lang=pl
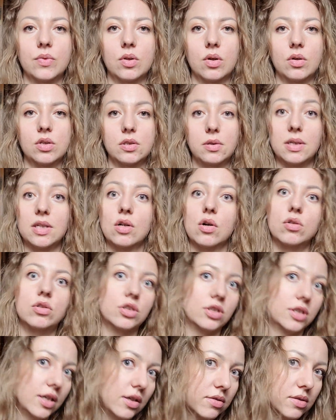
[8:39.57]
to działanie
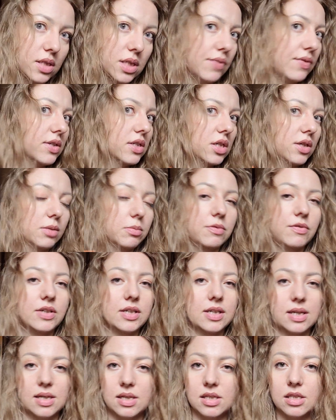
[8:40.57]
oczyszczające, więc to jakby
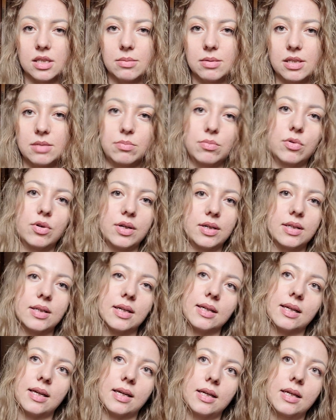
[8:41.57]
wynika z samej mojej
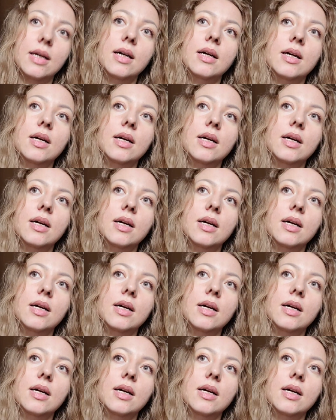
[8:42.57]
takiej